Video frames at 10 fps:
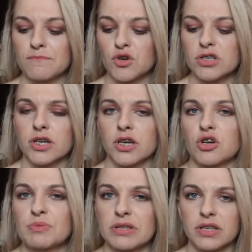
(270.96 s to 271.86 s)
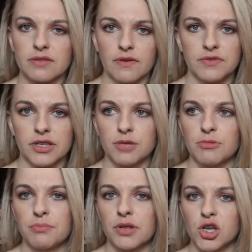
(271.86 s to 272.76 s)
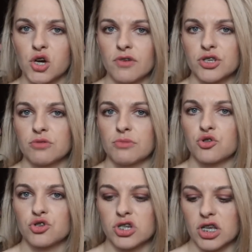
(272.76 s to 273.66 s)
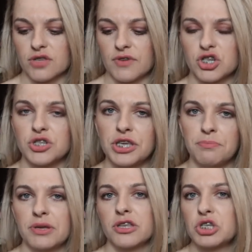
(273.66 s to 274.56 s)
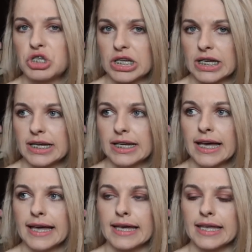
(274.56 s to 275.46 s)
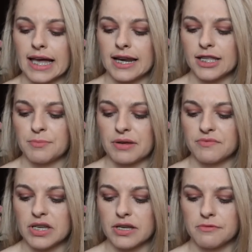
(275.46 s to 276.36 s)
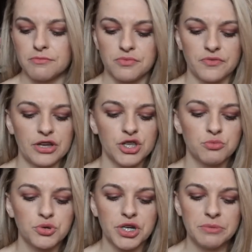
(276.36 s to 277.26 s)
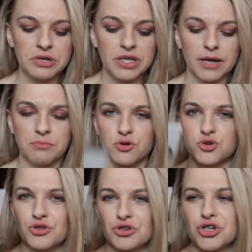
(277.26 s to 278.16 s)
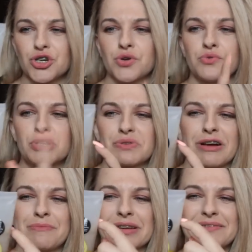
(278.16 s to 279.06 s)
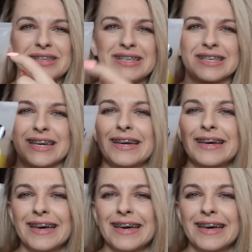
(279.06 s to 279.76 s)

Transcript: To jest taki kosmetyk dwa w jednym, ma peelingować i ma oczyszczać twarz, nie pieni się, e, ale naprawdę fajnie buźkę myje, bo już go troszeczkę używam, jak widzicie.